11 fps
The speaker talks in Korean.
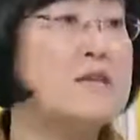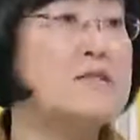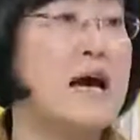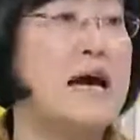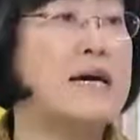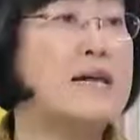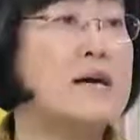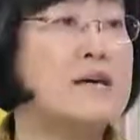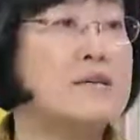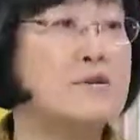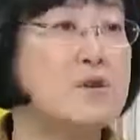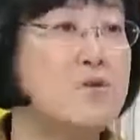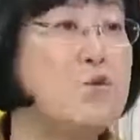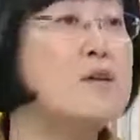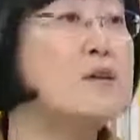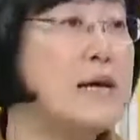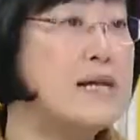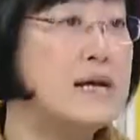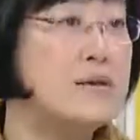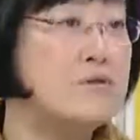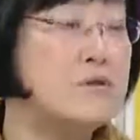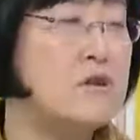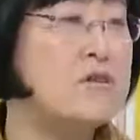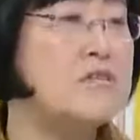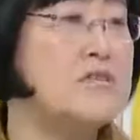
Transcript: 이제 아이가 이렇게 놀이를 하려고 그럴 땐